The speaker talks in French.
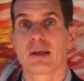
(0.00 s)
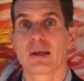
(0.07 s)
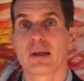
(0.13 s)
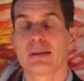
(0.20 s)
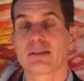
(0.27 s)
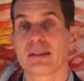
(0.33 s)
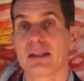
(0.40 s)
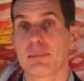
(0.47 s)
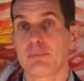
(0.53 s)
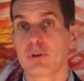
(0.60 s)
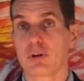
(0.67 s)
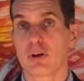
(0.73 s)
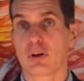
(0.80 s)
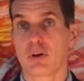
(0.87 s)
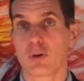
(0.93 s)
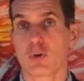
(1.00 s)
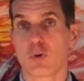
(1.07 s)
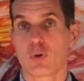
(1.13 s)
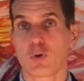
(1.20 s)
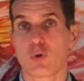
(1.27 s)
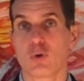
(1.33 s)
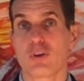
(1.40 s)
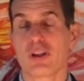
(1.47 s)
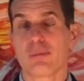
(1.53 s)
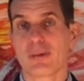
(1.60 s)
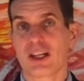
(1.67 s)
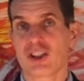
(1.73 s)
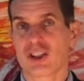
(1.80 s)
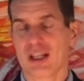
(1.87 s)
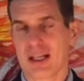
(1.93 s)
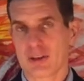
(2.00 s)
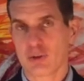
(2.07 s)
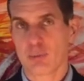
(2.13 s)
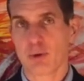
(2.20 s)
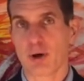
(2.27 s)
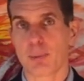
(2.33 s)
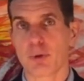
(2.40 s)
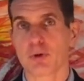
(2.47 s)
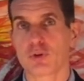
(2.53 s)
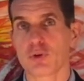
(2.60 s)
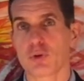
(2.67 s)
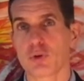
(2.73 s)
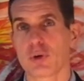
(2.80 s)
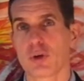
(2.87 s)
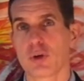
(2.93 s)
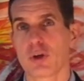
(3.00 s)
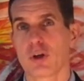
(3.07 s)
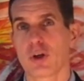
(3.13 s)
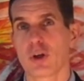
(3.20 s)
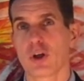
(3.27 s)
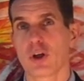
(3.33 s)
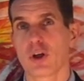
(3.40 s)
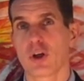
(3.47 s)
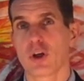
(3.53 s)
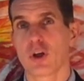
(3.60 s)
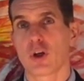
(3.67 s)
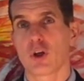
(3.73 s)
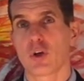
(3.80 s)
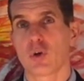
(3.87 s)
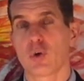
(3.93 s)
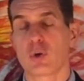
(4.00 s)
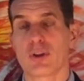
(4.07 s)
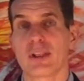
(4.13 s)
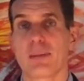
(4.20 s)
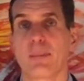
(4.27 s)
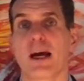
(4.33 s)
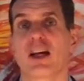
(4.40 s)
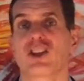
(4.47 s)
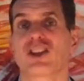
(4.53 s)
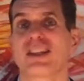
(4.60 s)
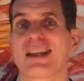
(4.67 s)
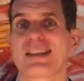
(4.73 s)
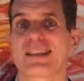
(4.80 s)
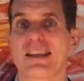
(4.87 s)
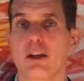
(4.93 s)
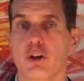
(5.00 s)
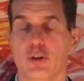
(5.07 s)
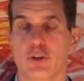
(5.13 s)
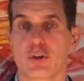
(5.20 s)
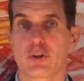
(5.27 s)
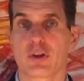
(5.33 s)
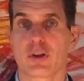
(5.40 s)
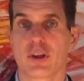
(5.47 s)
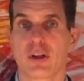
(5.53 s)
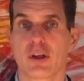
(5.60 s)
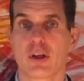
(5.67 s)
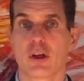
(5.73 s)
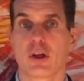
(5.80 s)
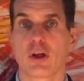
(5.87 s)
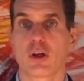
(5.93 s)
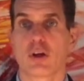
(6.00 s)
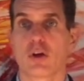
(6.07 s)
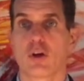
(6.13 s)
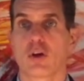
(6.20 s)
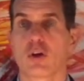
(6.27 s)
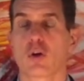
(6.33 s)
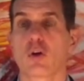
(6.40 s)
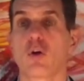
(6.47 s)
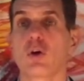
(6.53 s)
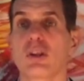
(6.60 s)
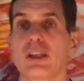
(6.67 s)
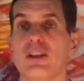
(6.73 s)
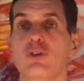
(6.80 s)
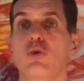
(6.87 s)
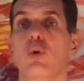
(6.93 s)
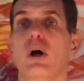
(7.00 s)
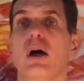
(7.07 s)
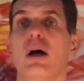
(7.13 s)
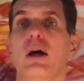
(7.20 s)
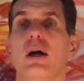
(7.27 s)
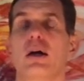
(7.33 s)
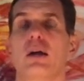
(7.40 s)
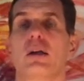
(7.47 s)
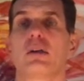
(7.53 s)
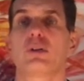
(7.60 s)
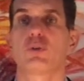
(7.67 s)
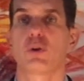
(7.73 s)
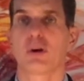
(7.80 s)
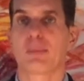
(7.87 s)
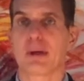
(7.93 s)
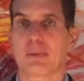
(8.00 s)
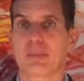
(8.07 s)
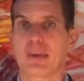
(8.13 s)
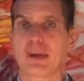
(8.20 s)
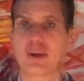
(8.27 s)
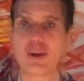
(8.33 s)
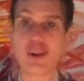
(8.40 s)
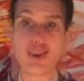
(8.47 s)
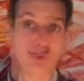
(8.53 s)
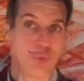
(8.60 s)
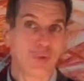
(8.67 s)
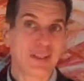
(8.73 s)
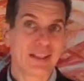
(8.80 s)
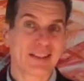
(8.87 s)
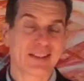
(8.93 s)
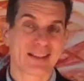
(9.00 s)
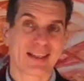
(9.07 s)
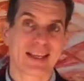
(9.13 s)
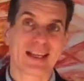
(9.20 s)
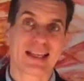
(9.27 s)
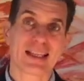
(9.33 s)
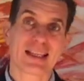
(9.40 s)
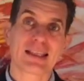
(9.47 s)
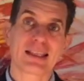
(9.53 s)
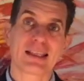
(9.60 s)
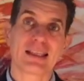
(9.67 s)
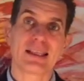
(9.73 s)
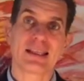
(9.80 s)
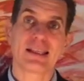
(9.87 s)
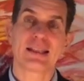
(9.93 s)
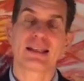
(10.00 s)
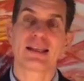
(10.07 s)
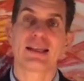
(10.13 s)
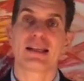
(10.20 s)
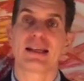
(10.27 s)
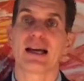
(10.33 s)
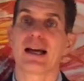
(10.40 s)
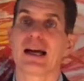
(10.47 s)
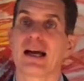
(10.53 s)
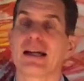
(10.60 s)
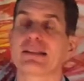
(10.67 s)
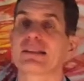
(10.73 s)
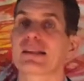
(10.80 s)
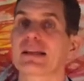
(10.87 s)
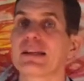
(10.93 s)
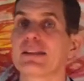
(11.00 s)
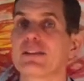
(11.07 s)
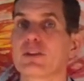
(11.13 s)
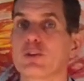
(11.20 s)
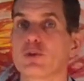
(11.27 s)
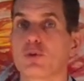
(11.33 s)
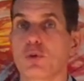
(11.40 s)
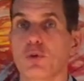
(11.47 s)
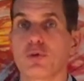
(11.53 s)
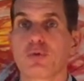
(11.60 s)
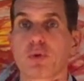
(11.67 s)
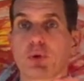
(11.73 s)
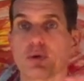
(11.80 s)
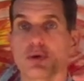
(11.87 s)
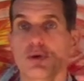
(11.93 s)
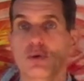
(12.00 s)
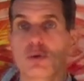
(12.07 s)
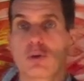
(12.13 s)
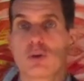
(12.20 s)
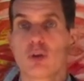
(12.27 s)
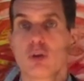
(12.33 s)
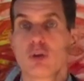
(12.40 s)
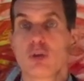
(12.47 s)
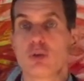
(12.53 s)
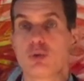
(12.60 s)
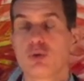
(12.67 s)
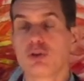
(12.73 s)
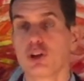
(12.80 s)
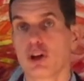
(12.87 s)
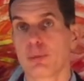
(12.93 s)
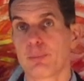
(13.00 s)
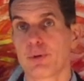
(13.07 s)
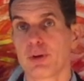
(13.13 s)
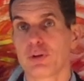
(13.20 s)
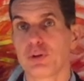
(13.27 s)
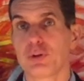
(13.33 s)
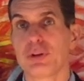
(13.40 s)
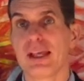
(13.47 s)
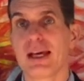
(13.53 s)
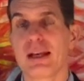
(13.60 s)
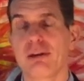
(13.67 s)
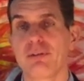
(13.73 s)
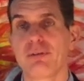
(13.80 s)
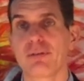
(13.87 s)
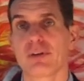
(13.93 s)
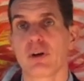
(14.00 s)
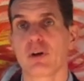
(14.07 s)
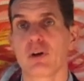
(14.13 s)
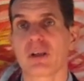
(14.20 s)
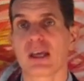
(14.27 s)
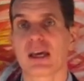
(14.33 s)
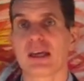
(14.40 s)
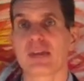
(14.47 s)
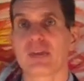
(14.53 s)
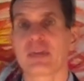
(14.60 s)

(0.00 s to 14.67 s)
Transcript: C'est d'abord une démarche à nos propres yeux, une démarche d'excellence. Connais-toi toi-même C'est une devise qui était inscrite sur le fronton du temple de Delphes en Grèce.